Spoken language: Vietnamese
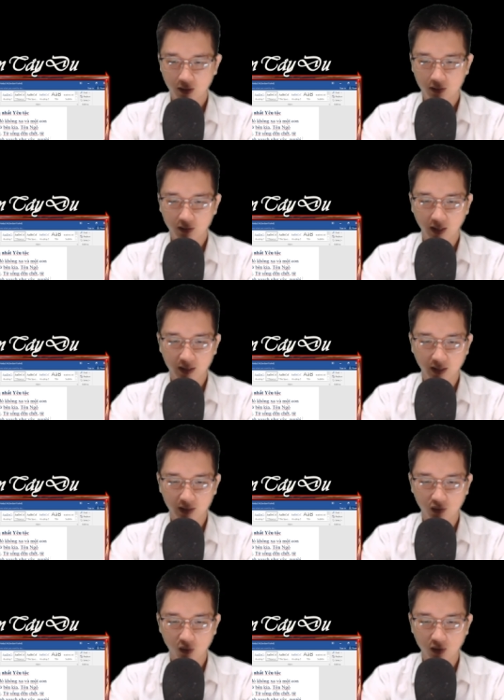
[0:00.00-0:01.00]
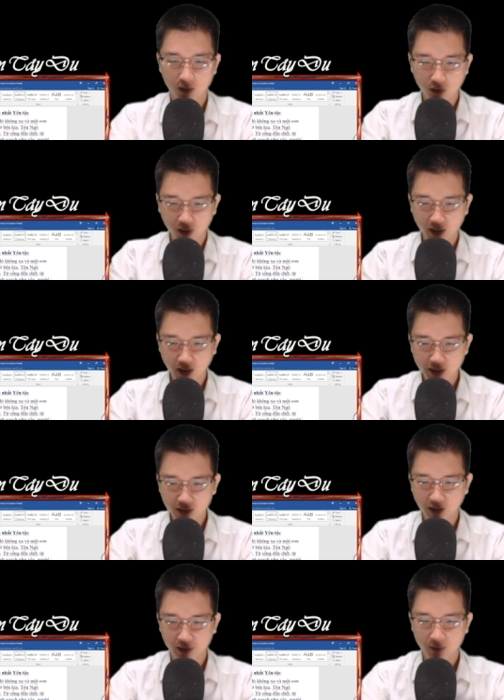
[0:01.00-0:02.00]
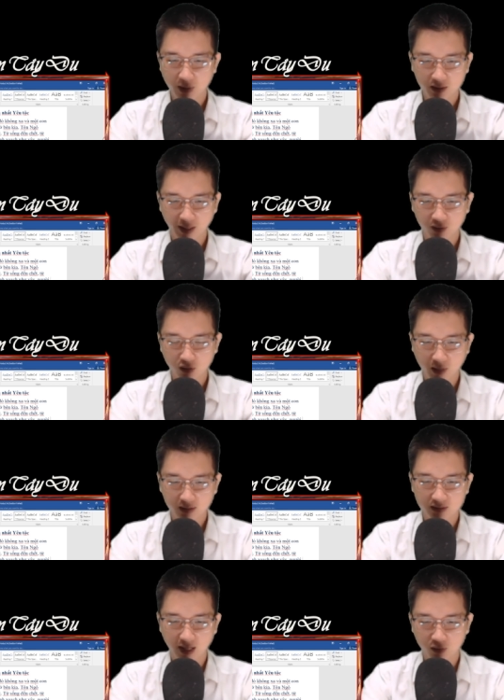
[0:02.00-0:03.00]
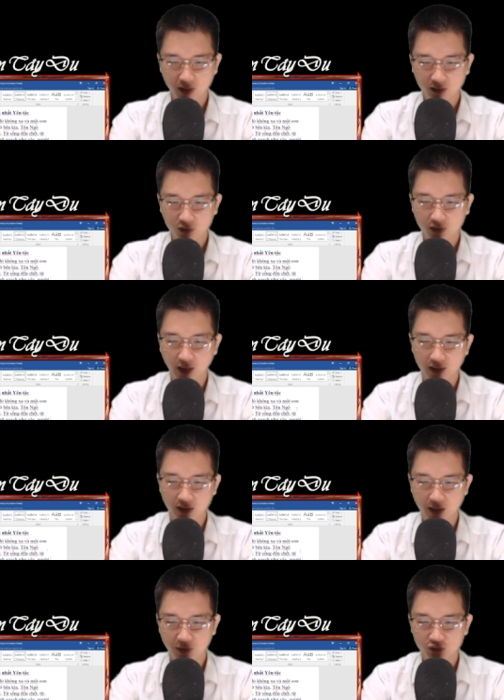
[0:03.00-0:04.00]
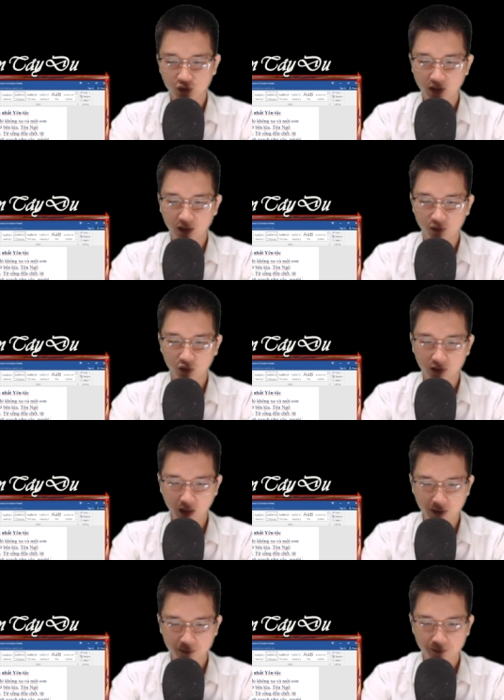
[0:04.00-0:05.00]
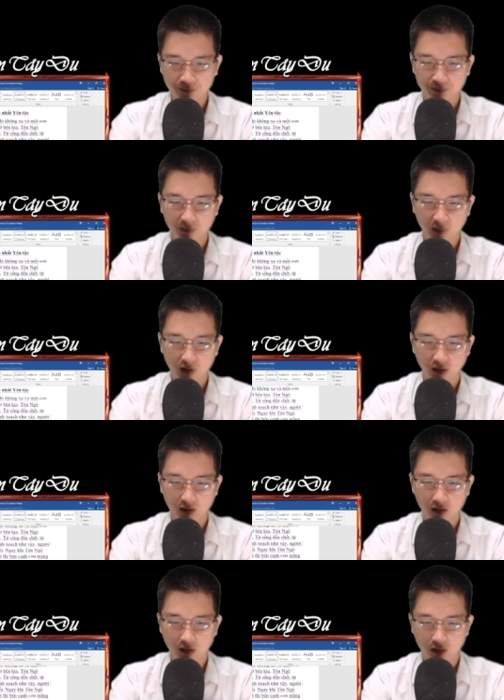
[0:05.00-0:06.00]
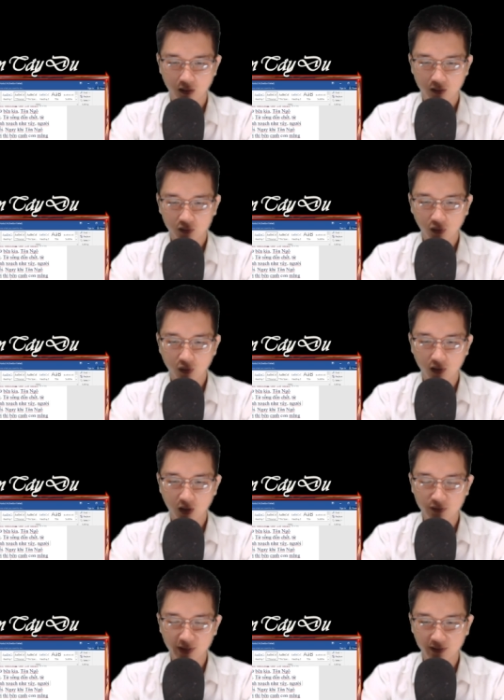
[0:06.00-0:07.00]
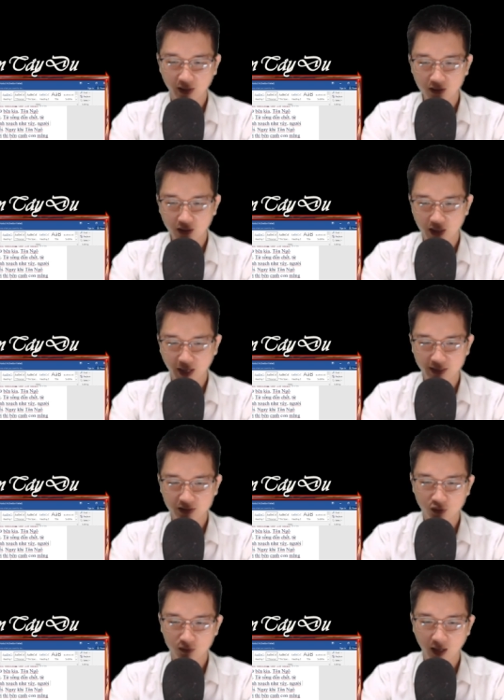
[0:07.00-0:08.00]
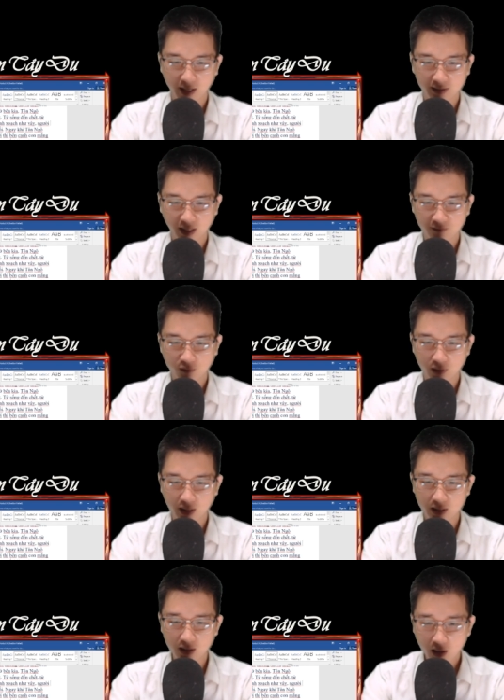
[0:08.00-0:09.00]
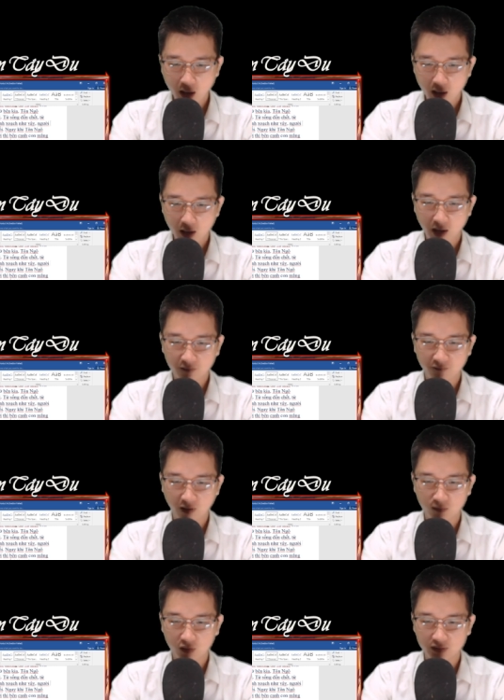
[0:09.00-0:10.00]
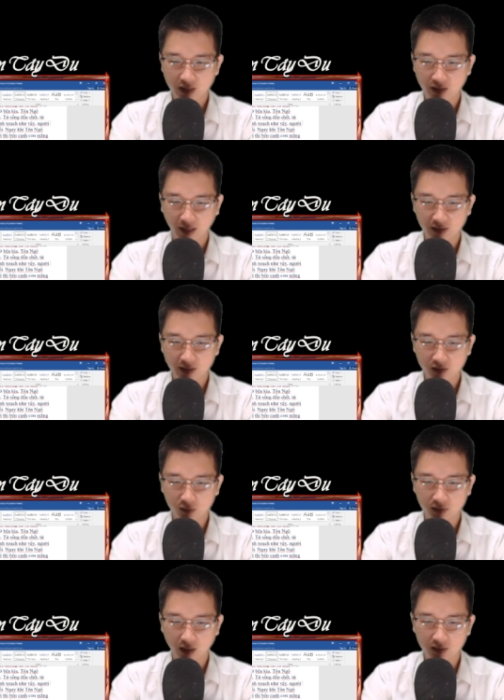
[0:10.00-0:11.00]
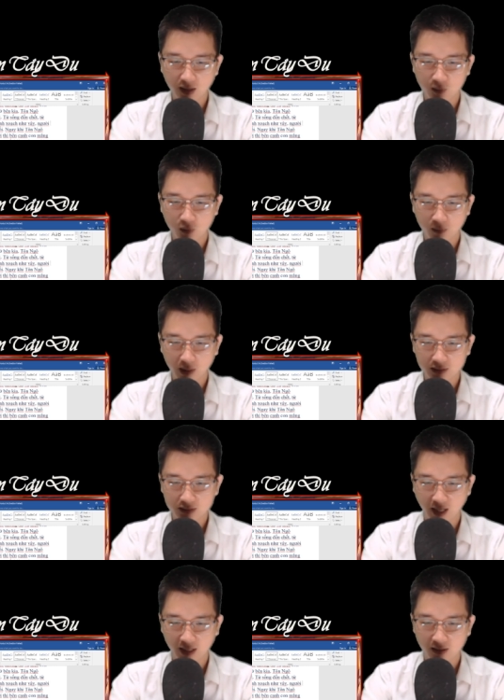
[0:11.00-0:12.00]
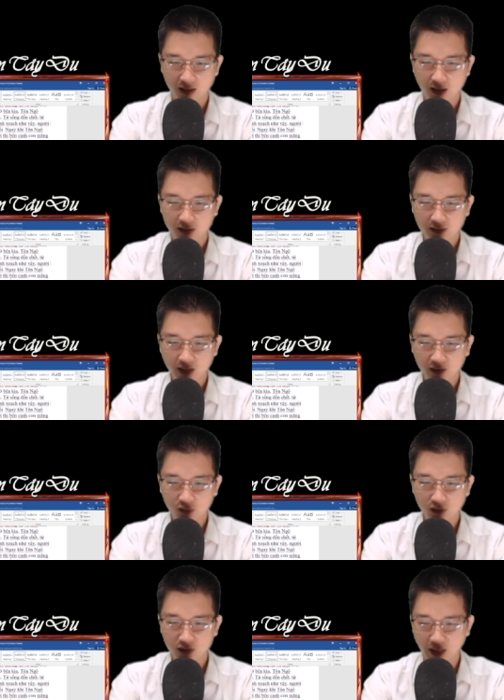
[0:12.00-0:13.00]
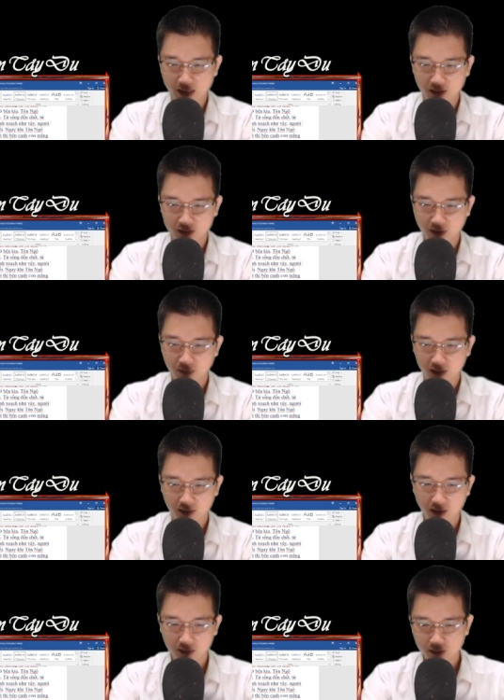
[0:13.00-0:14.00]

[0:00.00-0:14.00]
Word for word: Ngay khi Tô Ngộ Không còn đang ngây người thì bên cạnh con mãng xà còn đang run rẩy kia bỗng xuất hiện một người. Tô Ngộ Không nhìn thấy người này dùng hai thanh vũ khí, hình vòng màu xanh nhạt liên tục tấn công con mãng xà đang run rẩy ở dưới mặt đất.